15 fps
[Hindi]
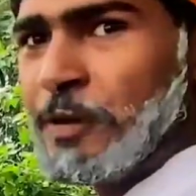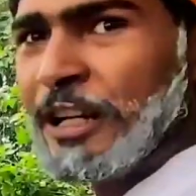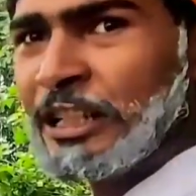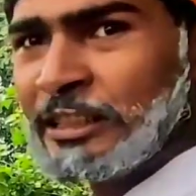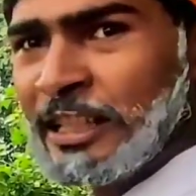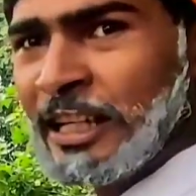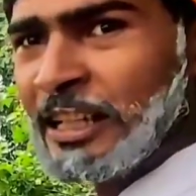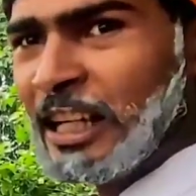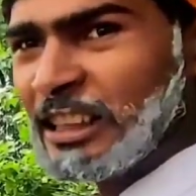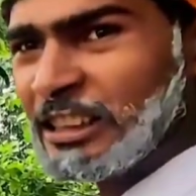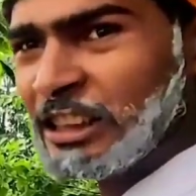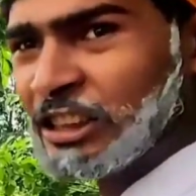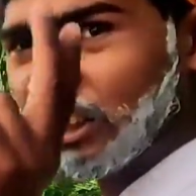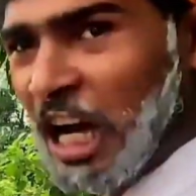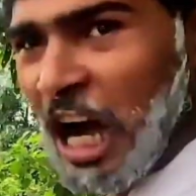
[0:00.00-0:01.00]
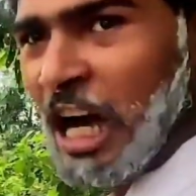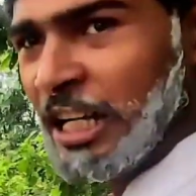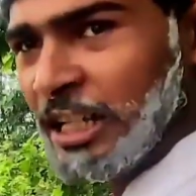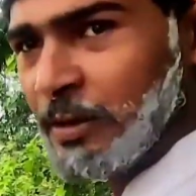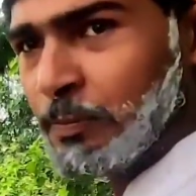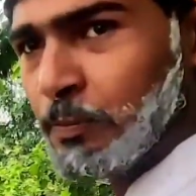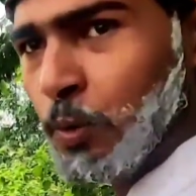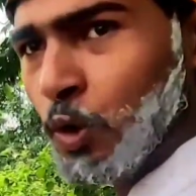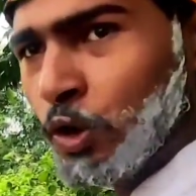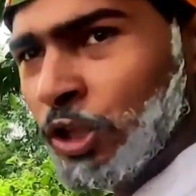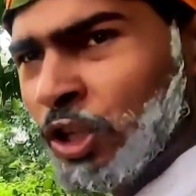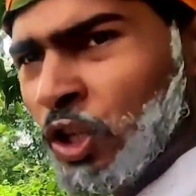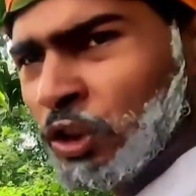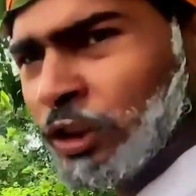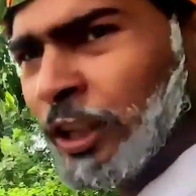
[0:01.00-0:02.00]
बीस एकड़ की धान है
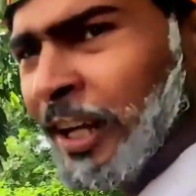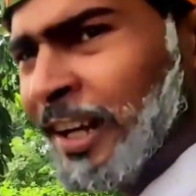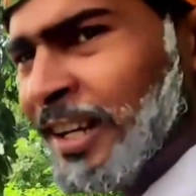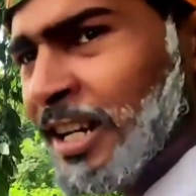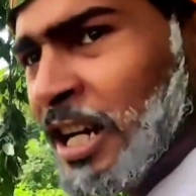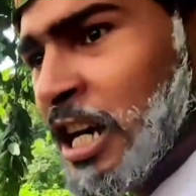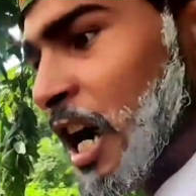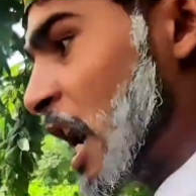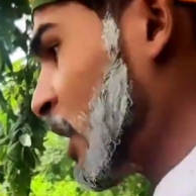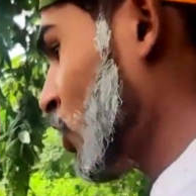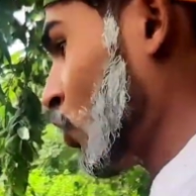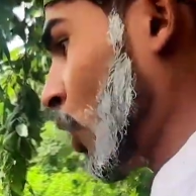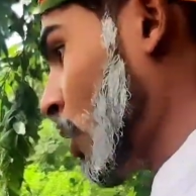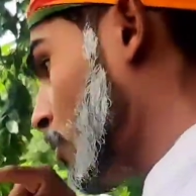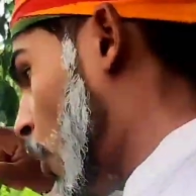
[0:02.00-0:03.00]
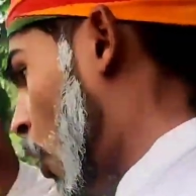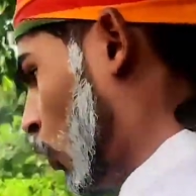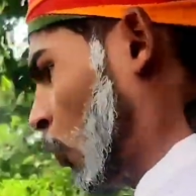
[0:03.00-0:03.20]
भूंजी उसने अब तो हम